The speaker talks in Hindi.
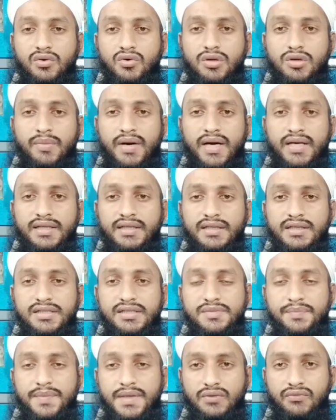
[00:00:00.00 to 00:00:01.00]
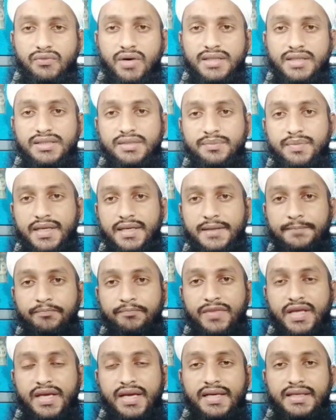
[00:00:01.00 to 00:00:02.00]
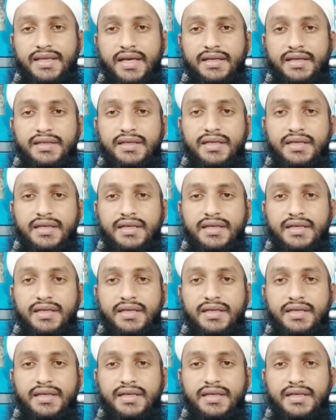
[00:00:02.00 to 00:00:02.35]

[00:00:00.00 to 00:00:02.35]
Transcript: क़ुरबानी किस पर वाजिब है यानी